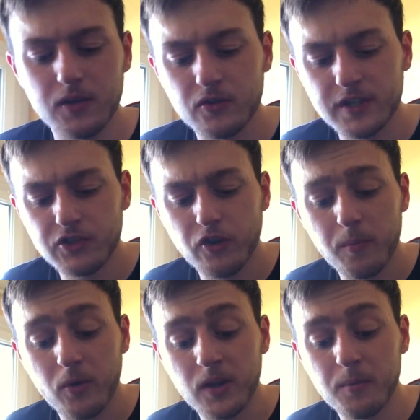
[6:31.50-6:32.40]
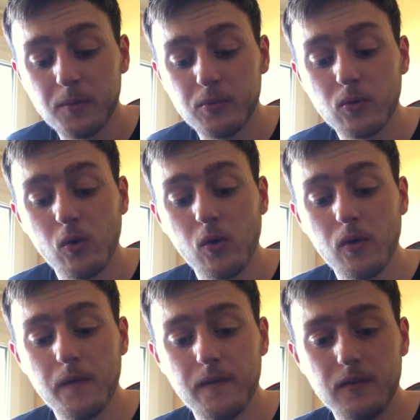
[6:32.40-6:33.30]
Attendez, je vais reprendre un peu plus
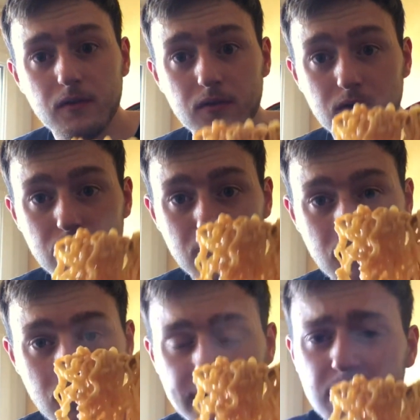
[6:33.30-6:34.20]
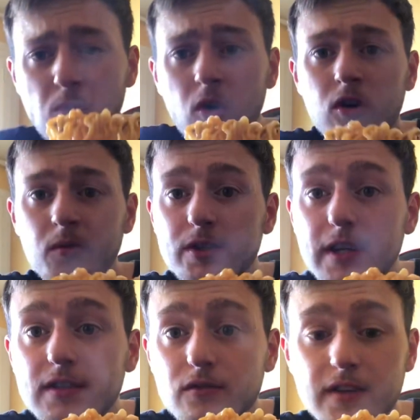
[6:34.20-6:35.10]
gros. Dites-moi en
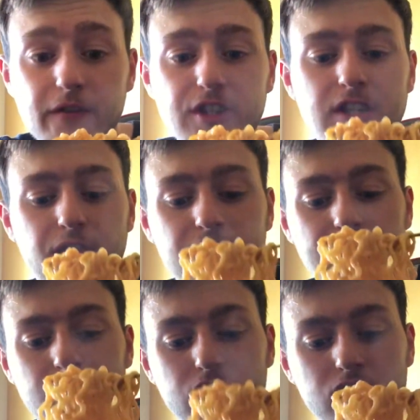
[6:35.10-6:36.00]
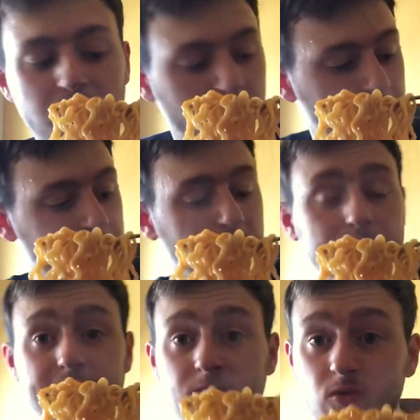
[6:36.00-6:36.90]
commentaire si vous avez déjà fait ça, justement.
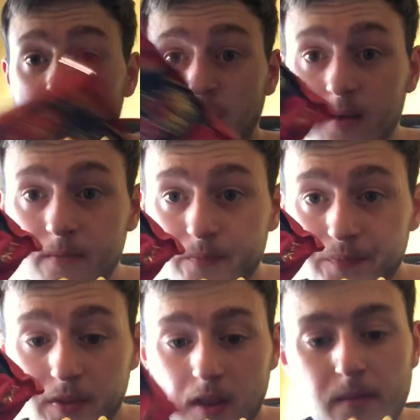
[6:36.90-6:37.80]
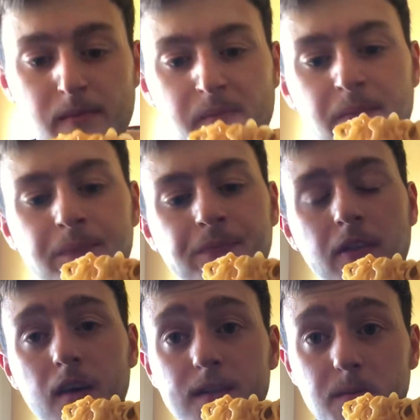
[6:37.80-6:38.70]
C'est nouilles hein. là.
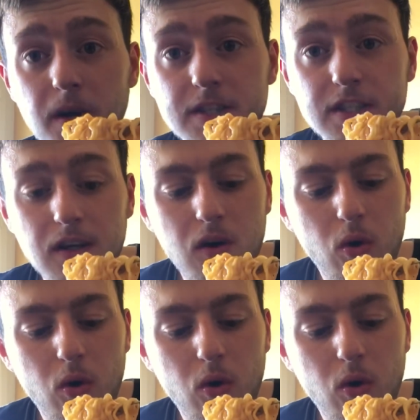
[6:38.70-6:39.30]
C'est parti.